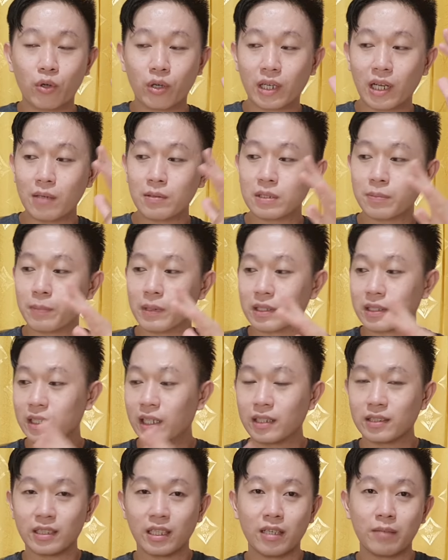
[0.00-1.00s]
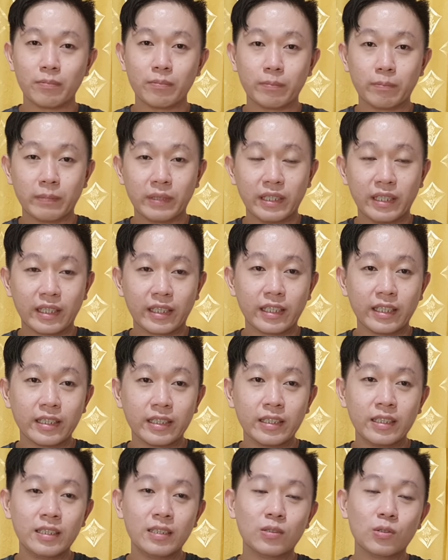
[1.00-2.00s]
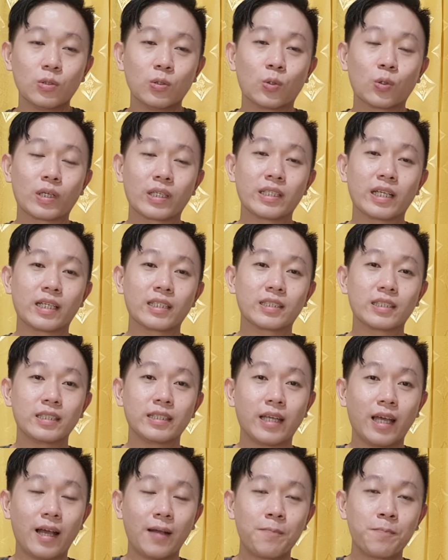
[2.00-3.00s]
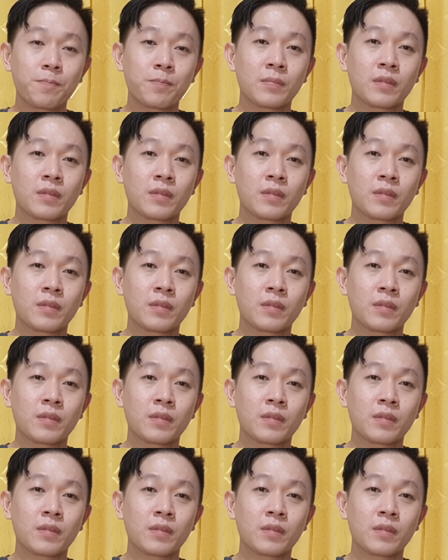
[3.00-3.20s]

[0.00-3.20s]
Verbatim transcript: gram seperti yang saya miliki ini, ukuran yang kecil ya.